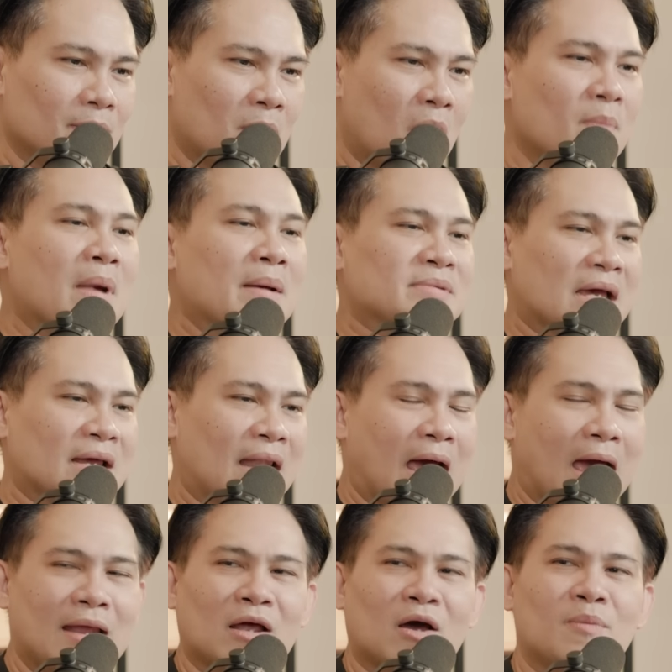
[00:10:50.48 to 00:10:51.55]
มองแบบใจ
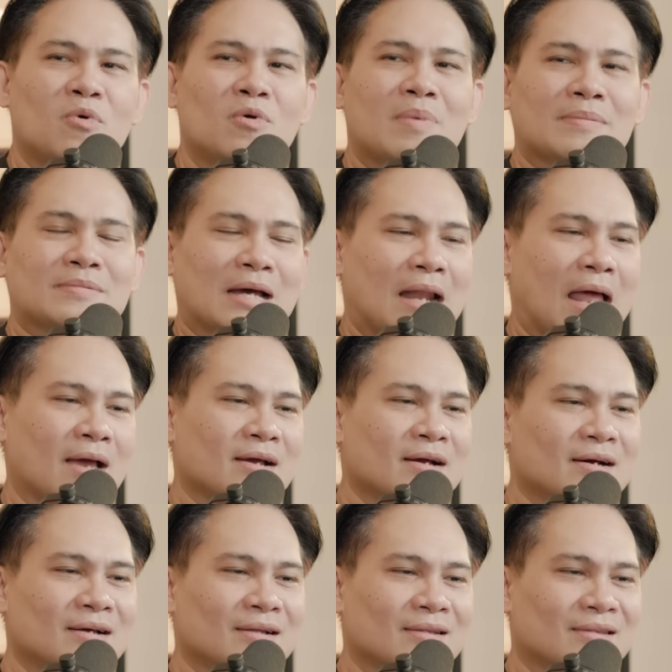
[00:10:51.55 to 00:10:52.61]
ร้ายแล้วก็พูดแบบใจร้ายคื
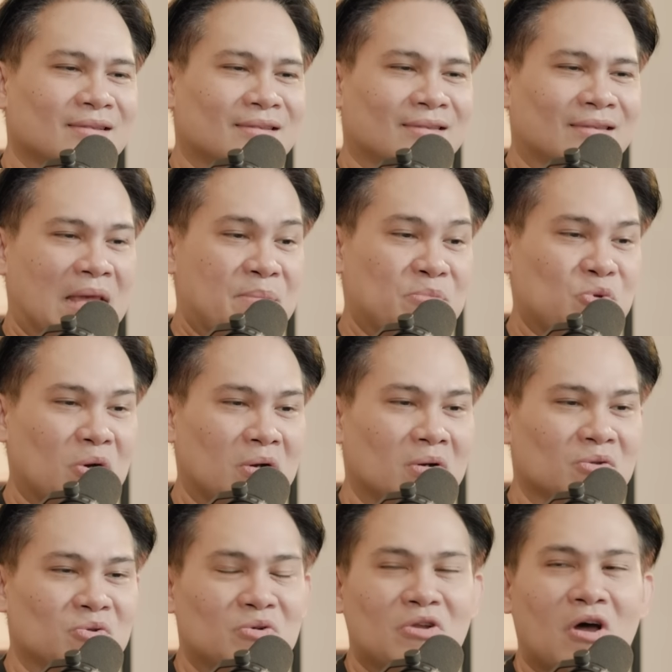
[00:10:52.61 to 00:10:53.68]
อเตรียมตัวล
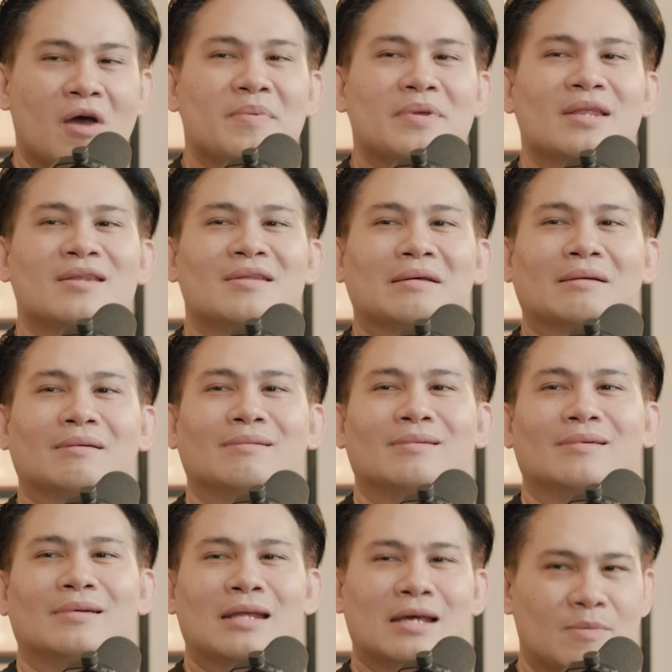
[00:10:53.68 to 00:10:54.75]
งทุนน้อยไปนิดนึง
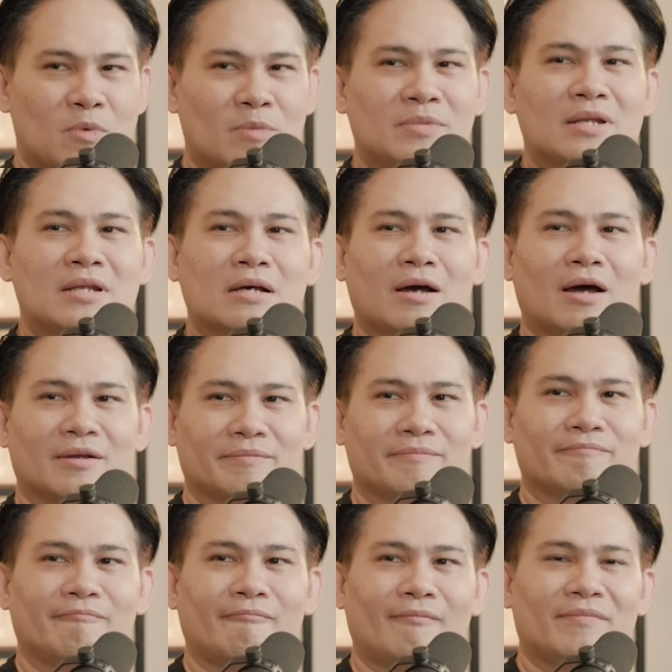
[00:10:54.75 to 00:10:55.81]
นี่คือมุมที่หนึ่งก่อน
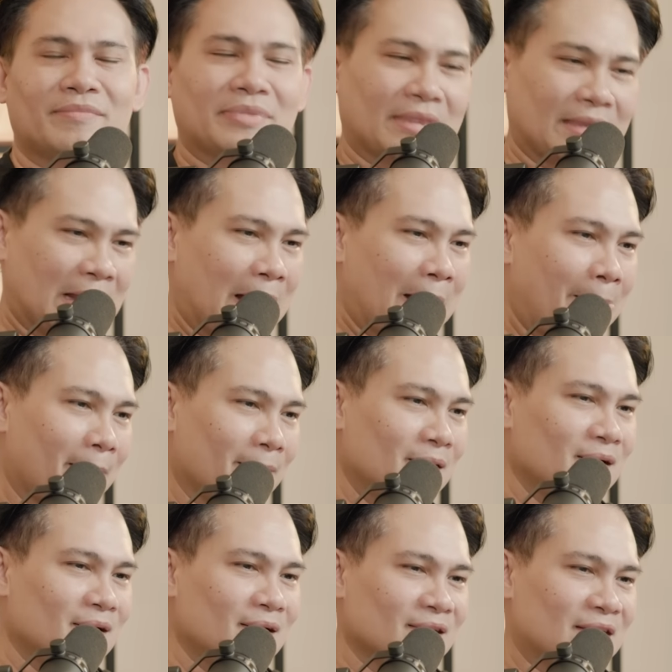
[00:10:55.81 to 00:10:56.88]
ค่ะนะ
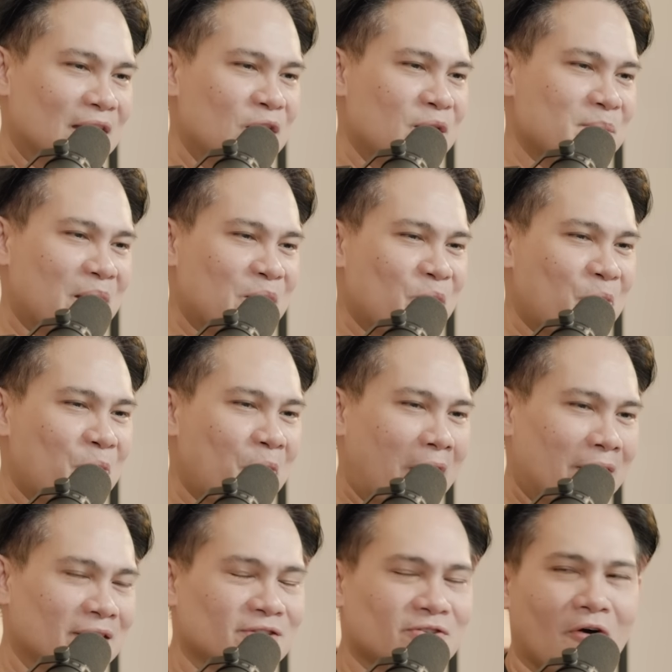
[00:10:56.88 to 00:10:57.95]
ทีนี้มาดู
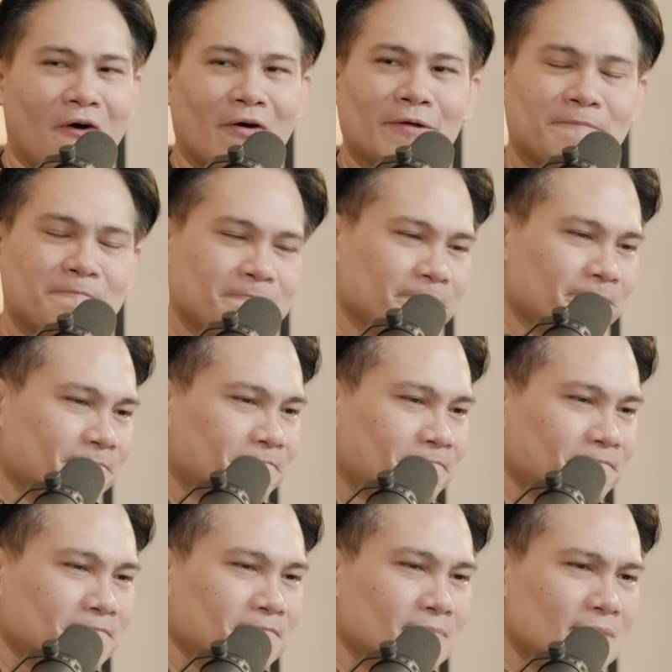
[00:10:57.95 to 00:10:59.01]
อันที่สอง
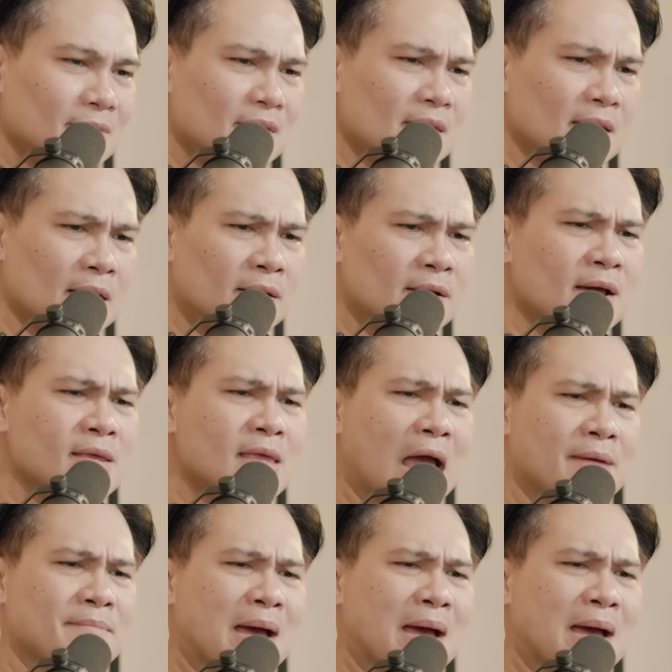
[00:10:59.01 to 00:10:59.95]
เรื่องใหญ่